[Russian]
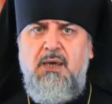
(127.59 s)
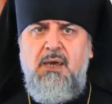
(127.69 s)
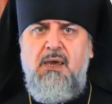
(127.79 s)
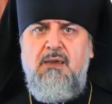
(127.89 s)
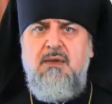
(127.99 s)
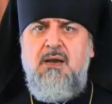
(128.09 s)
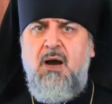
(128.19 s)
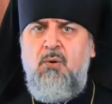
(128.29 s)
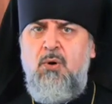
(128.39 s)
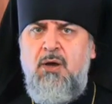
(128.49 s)
И
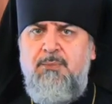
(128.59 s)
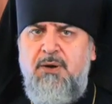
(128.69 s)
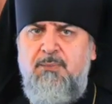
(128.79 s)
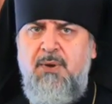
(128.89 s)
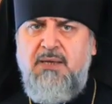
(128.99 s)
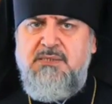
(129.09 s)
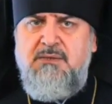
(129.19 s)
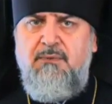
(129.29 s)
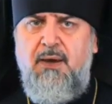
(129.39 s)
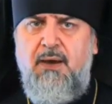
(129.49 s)
никакое
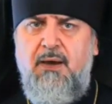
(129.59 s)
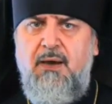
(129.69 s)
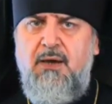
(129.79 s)
препятствие –